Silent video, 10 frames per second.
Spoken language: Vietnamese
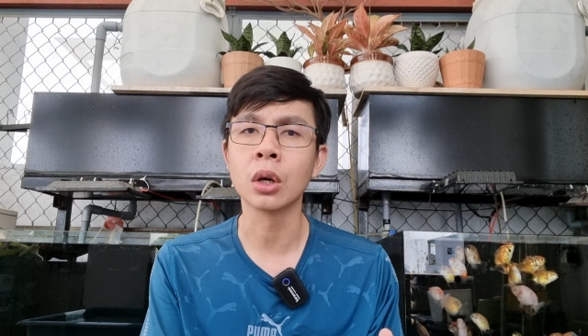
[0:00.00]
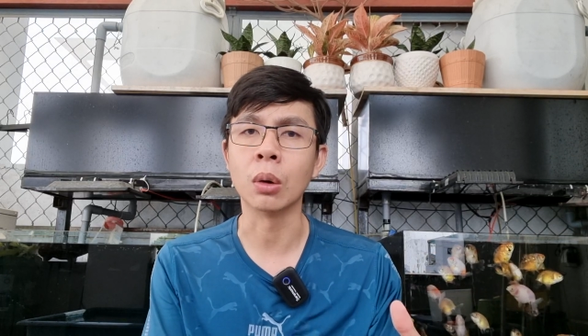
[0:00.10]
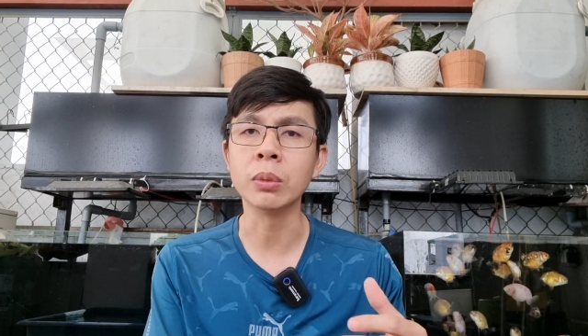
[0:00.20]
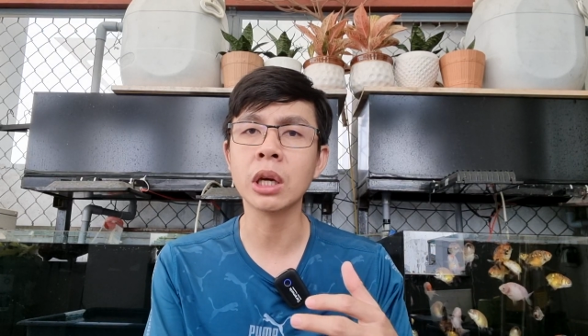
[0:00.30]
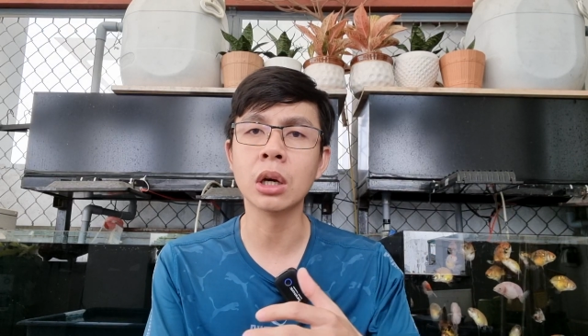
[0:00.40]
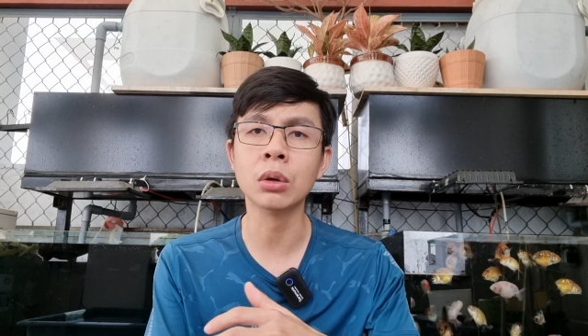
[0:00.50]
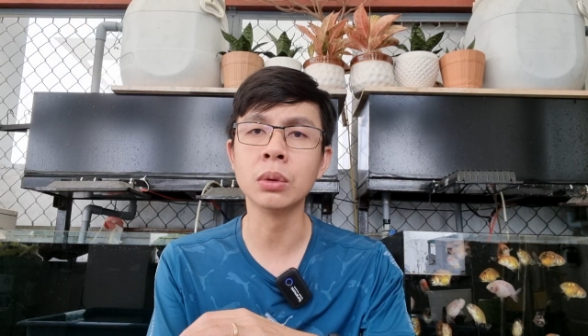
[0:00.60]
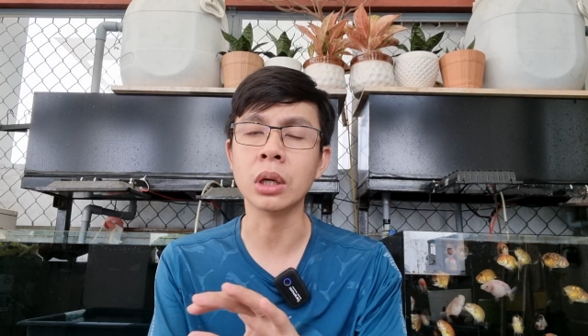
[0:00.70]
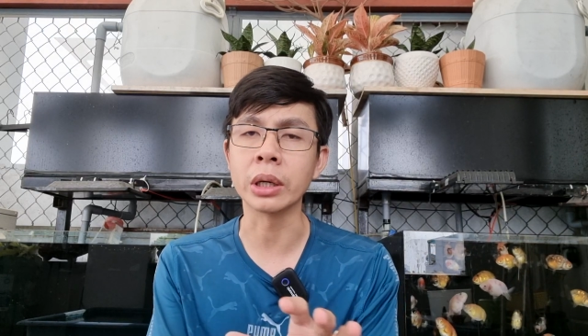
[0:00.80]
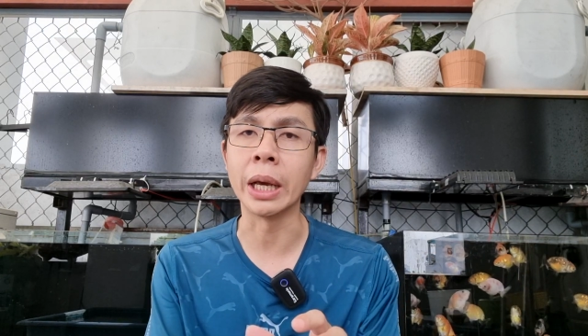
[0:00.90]
cũng như ưu
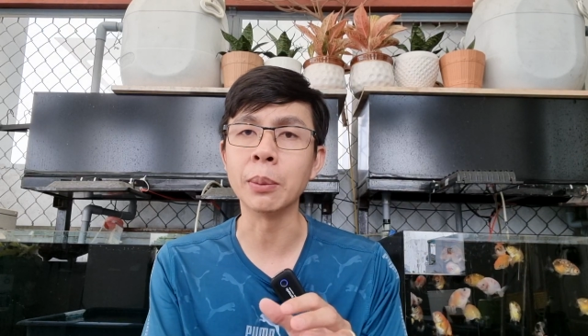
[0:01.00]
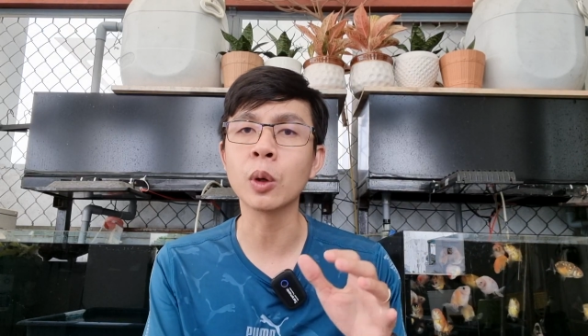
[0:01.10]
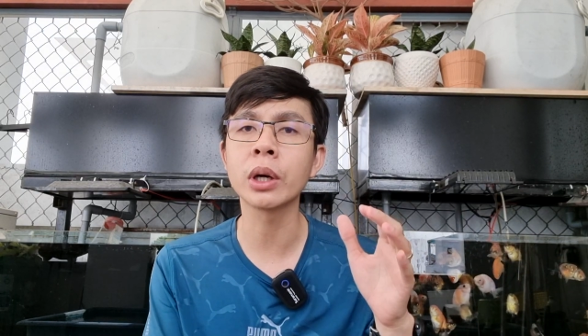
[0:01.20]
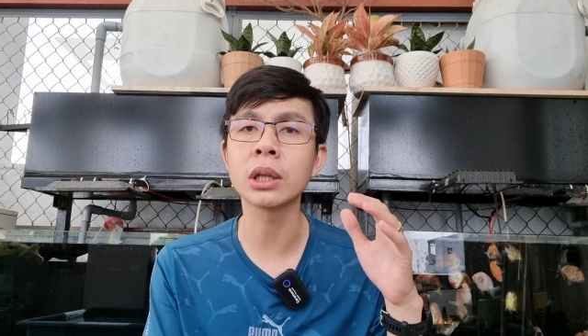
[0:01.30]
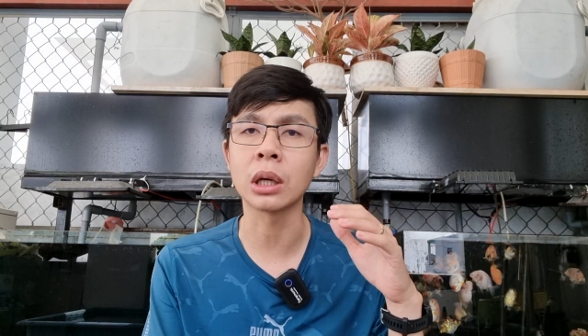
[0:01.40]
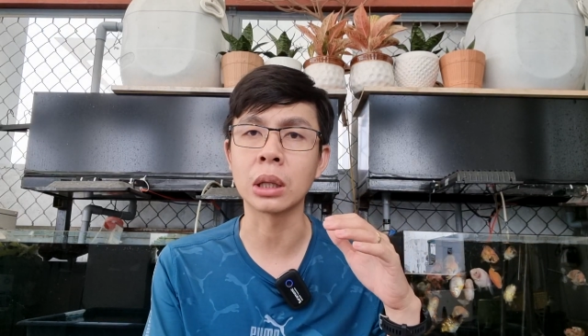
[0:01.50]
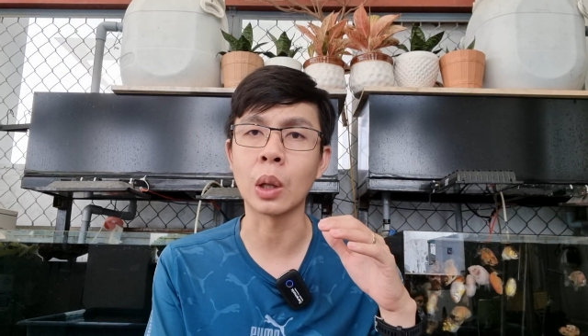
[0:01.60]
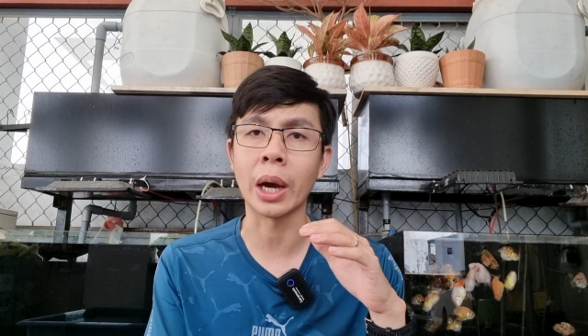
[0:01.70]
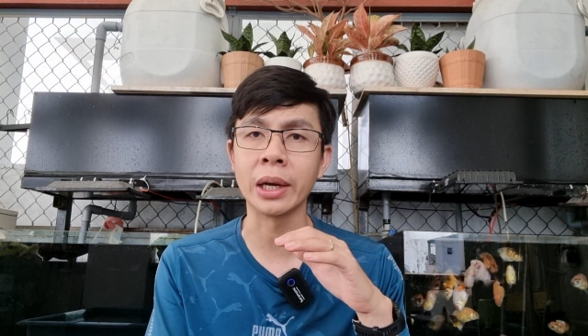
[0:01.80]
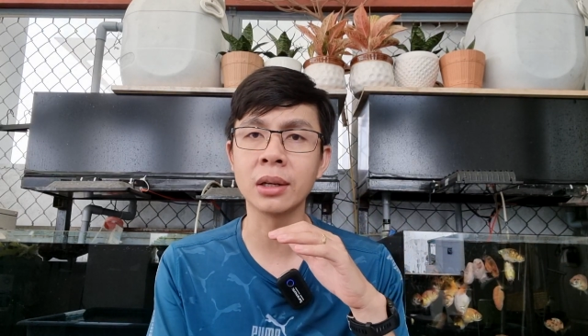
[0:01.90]
nhược điểm của cái từng
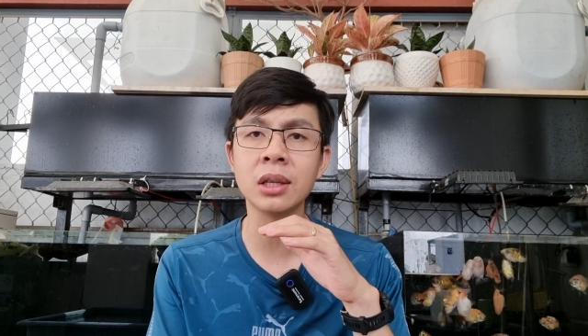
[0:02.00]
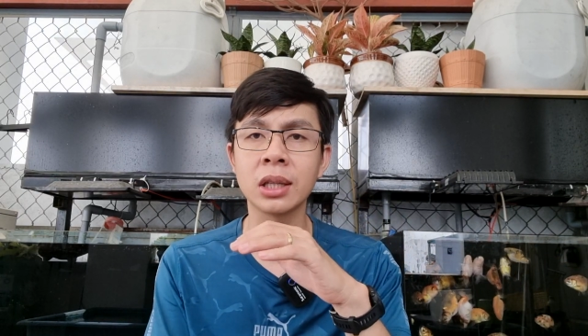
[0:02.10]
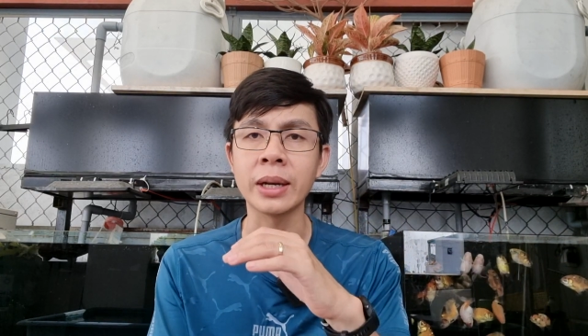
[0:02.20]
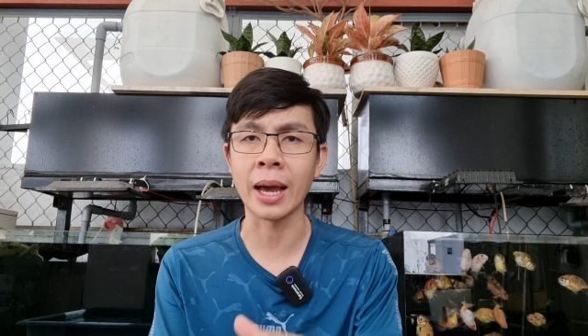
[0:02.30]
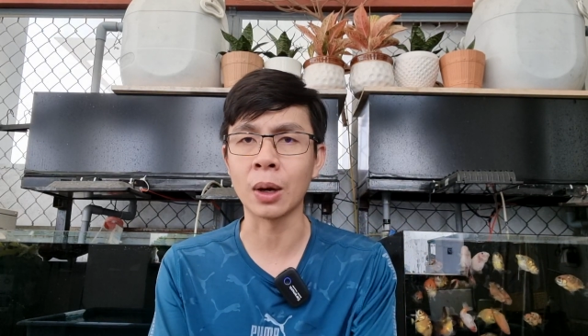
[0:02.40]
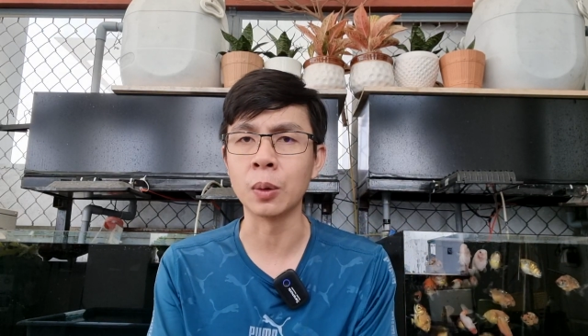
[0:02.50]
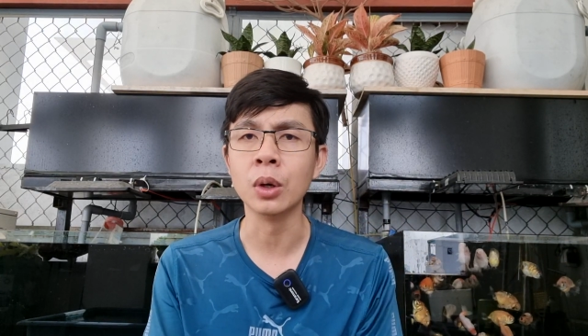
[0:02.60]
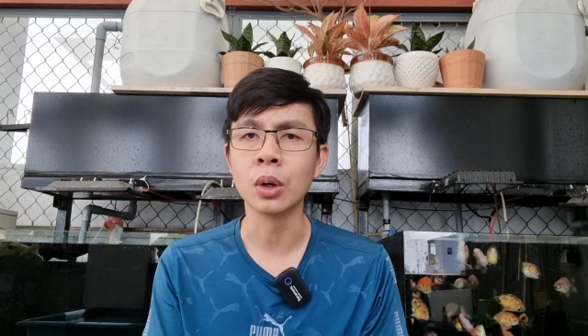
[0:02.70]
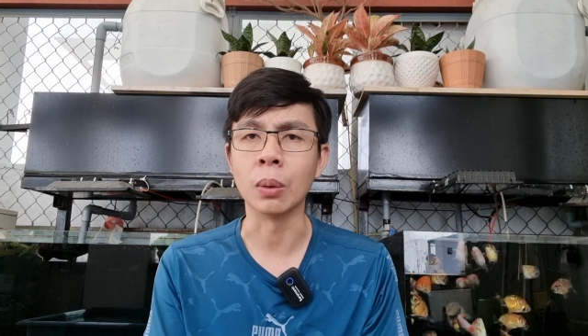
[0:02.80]
loại nó như thế nào,